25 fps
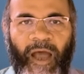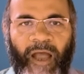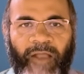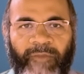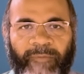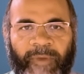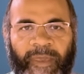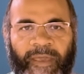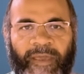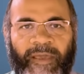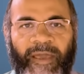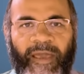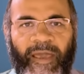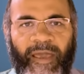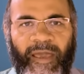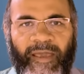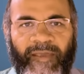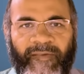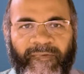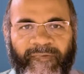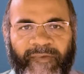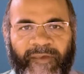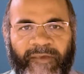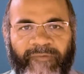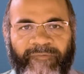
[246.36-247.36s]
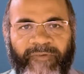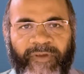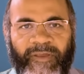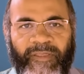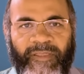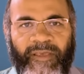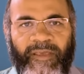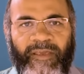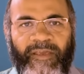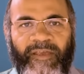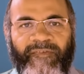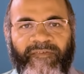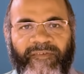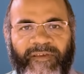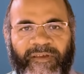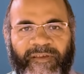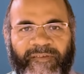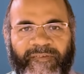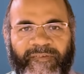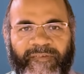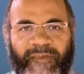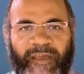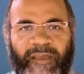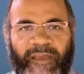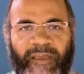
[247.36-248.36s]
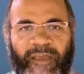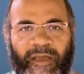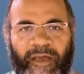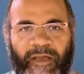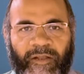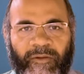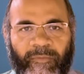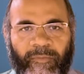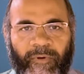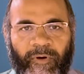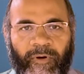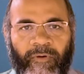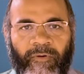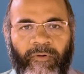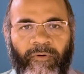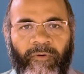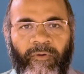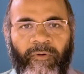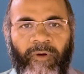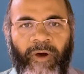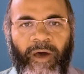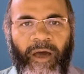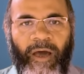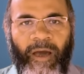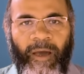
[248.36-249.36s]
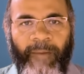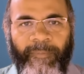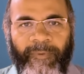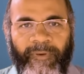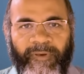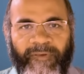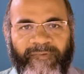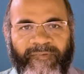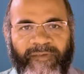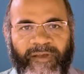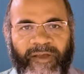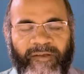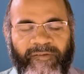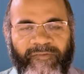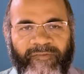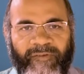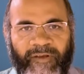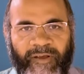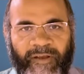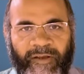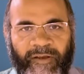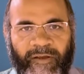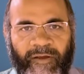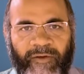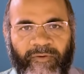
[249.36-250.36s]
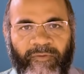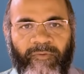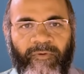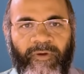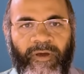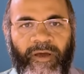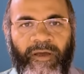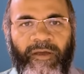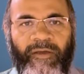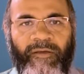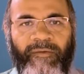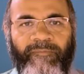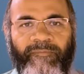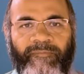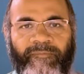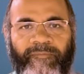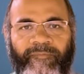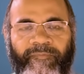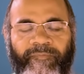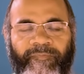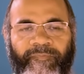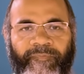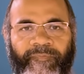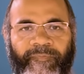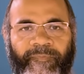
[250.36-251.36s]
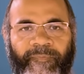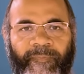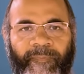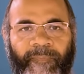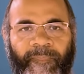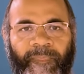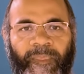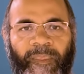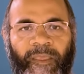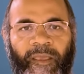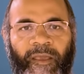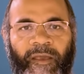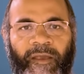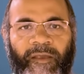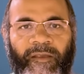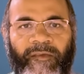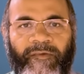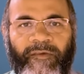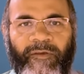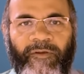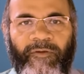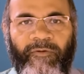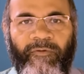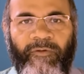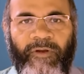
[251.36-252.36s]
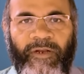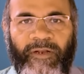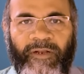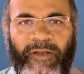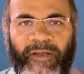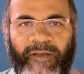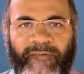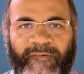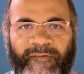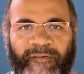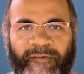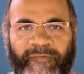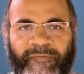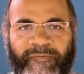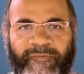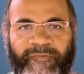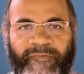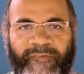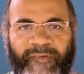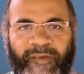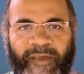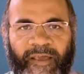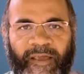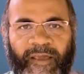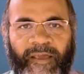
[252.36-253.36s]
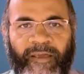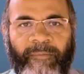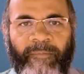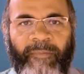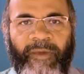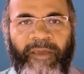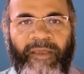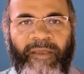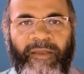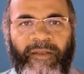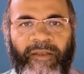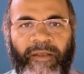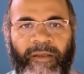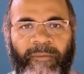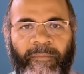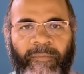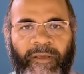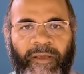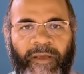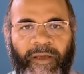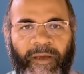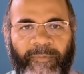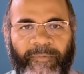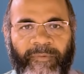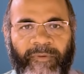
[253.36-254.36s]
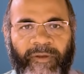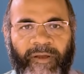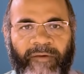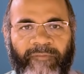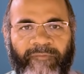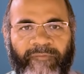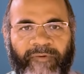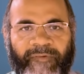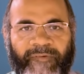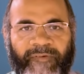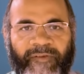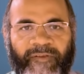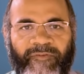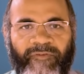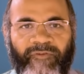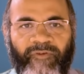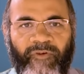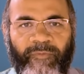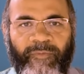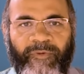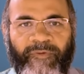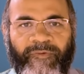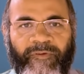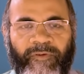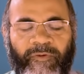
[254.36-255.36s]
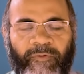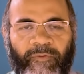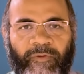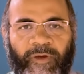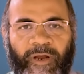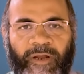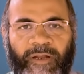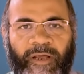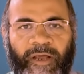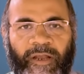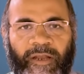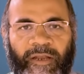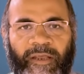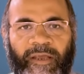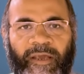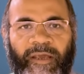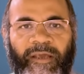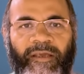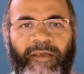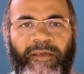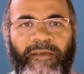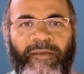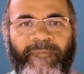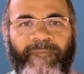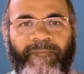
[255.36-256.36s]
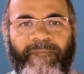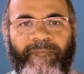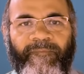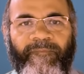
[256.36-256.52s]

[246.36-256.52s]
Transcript: आज मैं एक ऐसे व्यक्ति के चिकित्सा के अनुभव को आपके साथ शेयर करूंगा जिन्होंने न सिर्फ छह महीने में अपना वजन 24 किलो घटा लिया है